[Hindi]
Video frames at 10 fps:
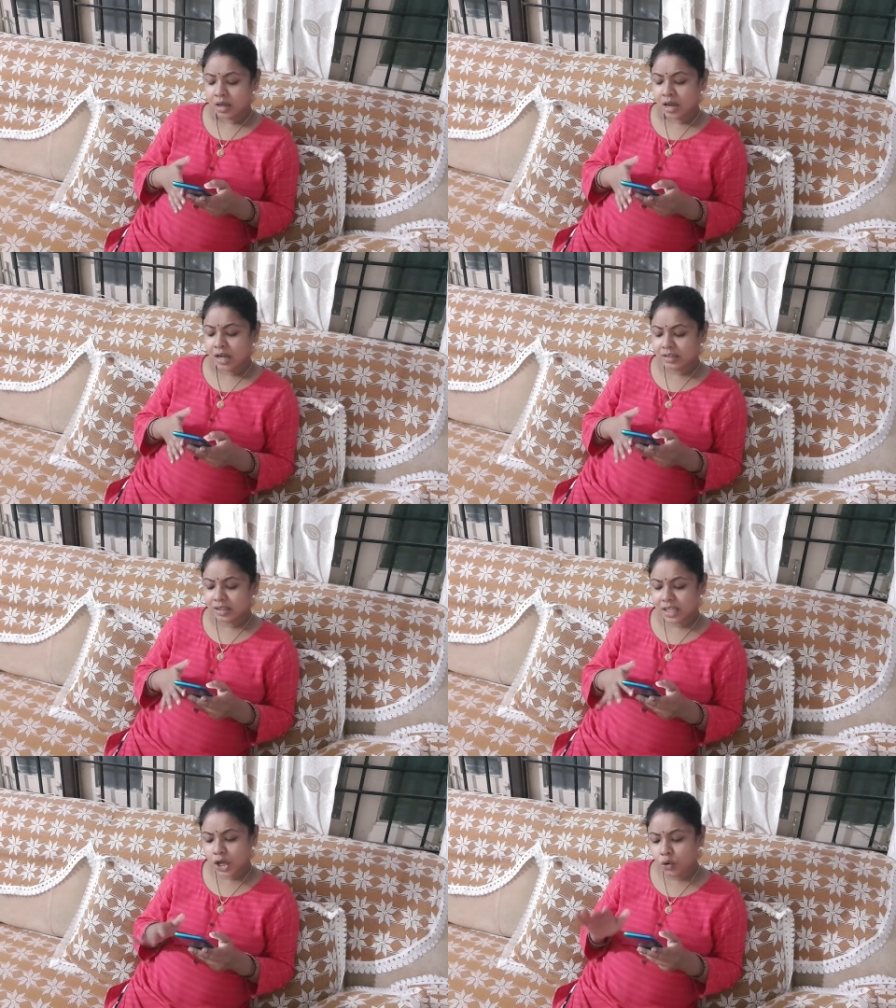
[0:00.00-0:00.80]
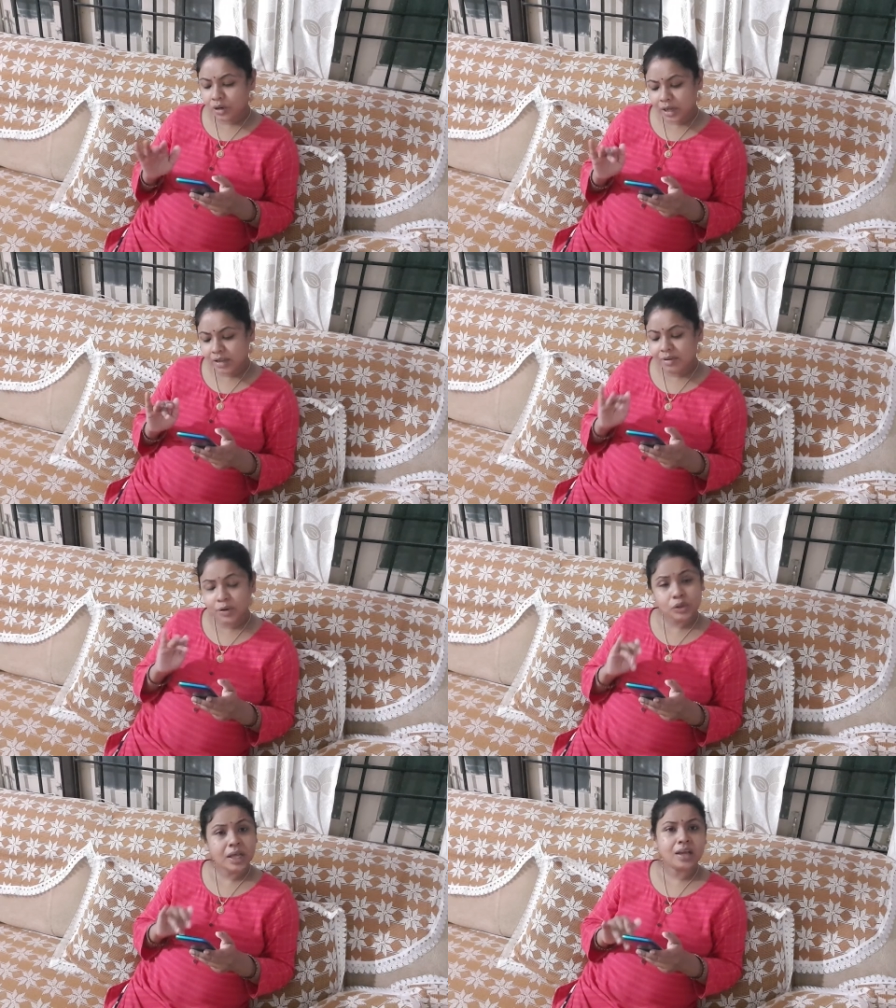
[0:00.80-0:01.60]
आ जाते हैं और कई बार
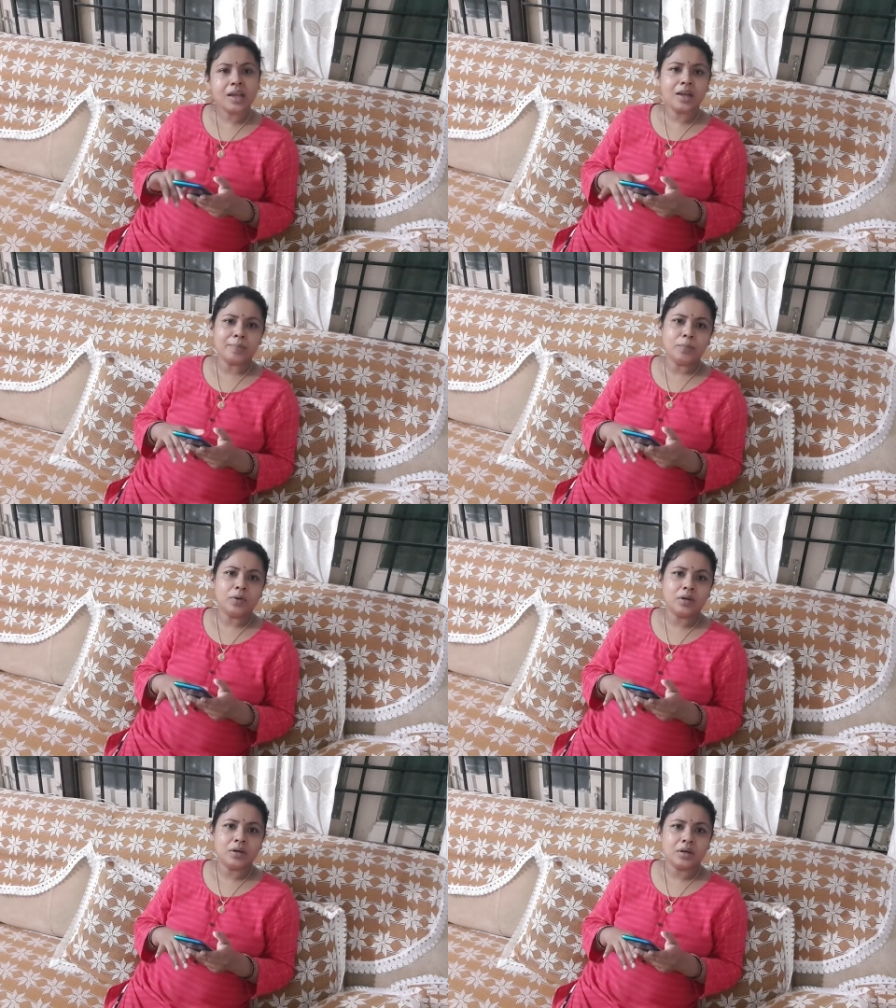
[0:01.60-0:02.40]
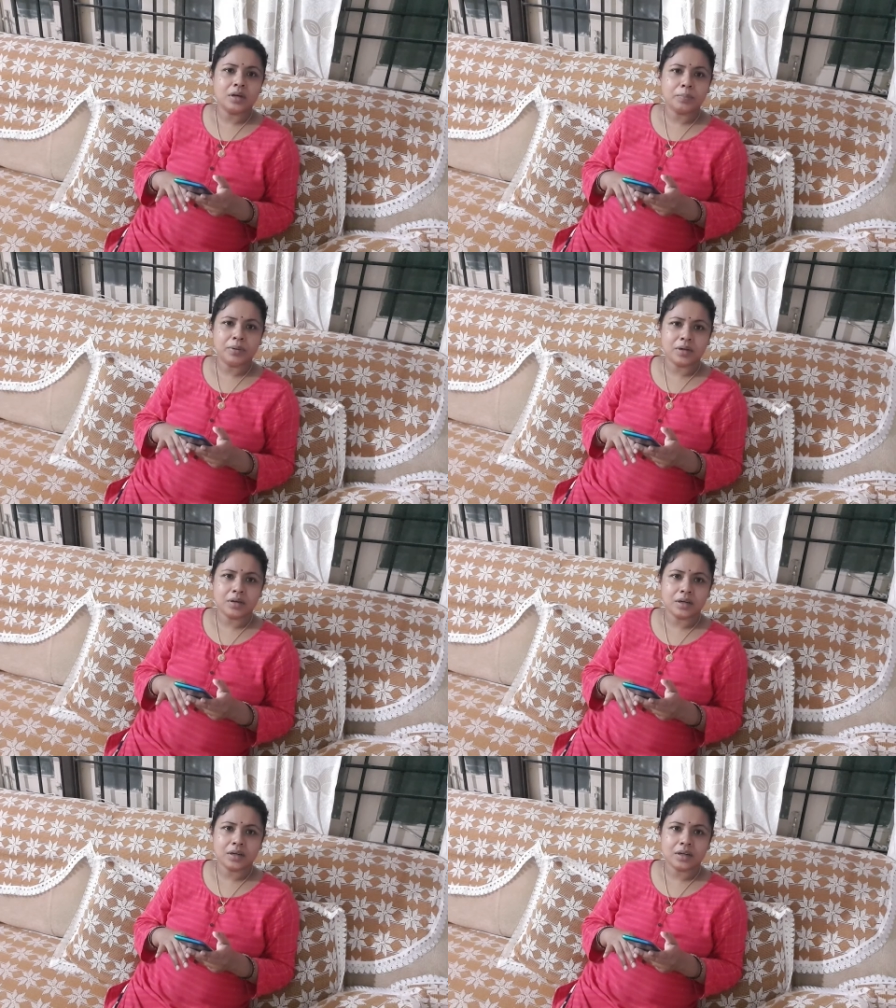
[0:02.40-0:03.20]
होता है कि गप्पो गप भी
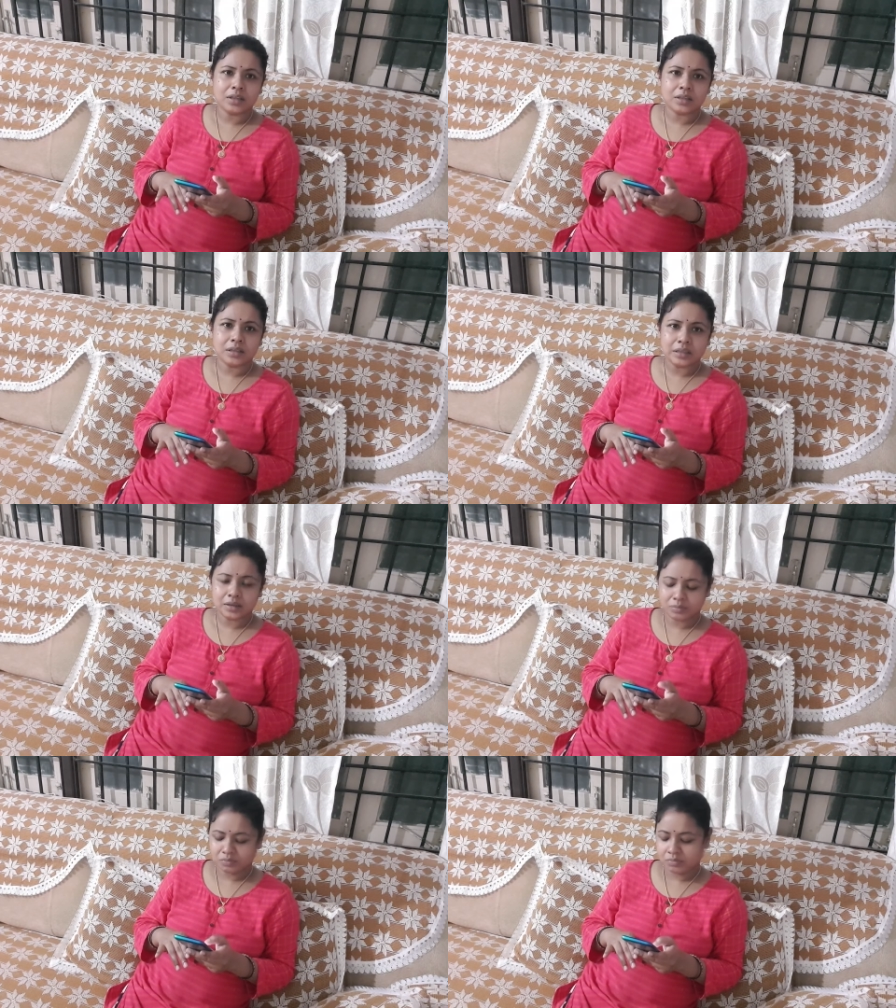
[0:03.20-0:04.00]
करने के लिए आ जाते हैं